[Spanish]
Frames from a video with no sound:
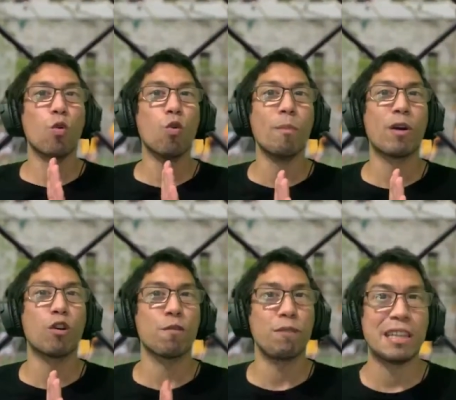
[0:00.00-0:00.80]
un
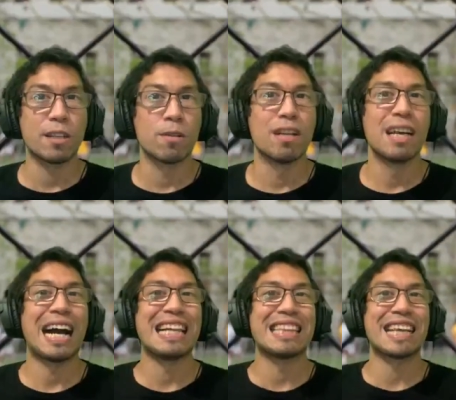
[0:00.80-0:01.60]
mejor filtro
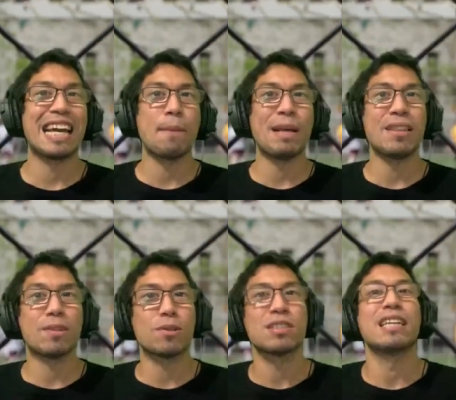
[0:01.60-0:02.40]
al traer
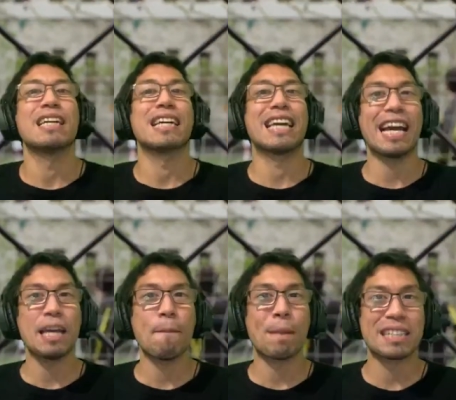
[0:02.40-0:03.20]
elementos que
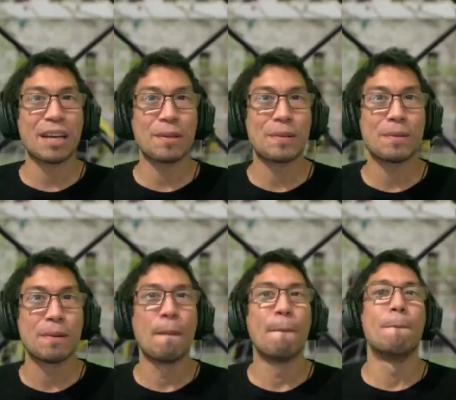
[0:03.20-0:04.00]
hayan pasado
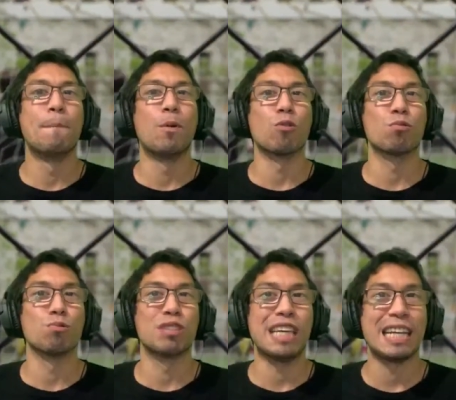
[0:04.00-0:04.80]
por
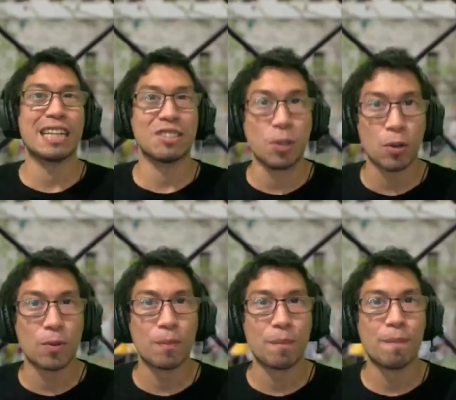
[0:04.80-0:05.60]
su selección.
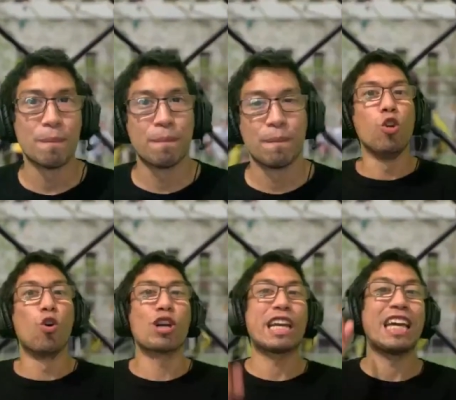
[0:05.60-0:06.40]

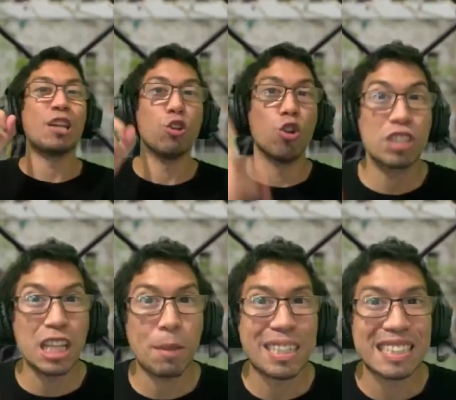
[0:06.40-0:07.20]
Lo que no
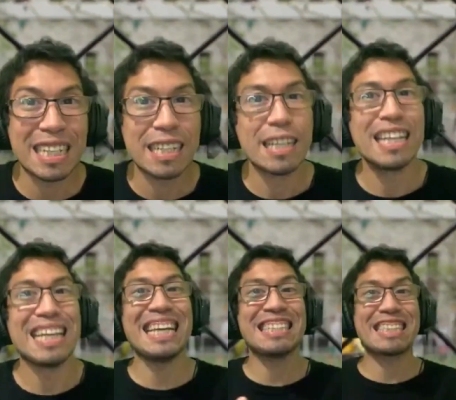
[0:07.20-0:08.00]
se debe hacer
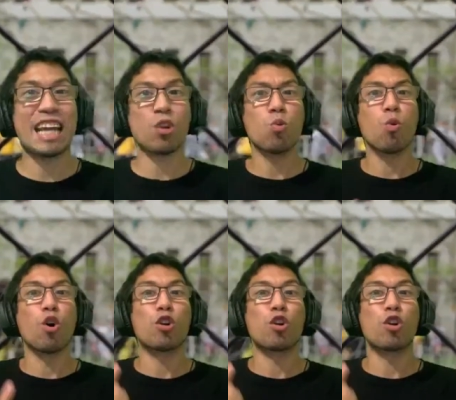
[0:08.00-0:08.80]
es traer un
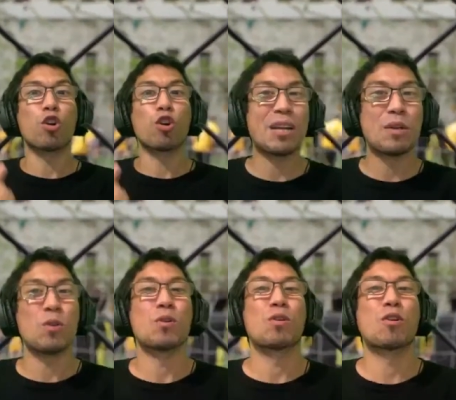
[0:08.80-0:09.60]
jugador
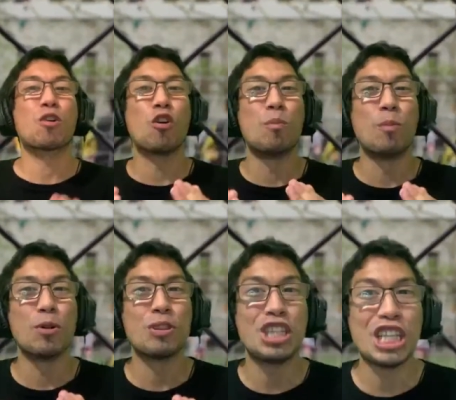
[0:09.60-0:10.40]
colombiano
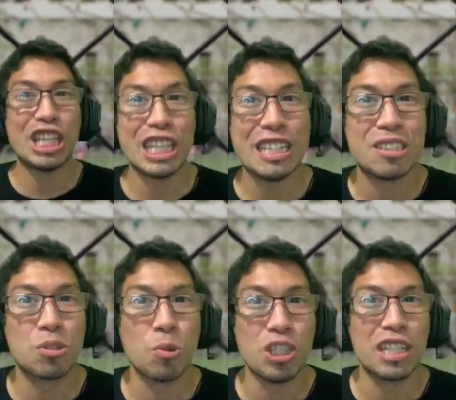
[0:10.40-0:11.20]
como Tilín
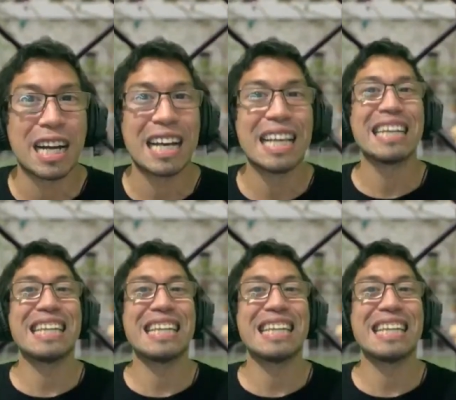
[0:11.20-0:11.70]
Zúñiga,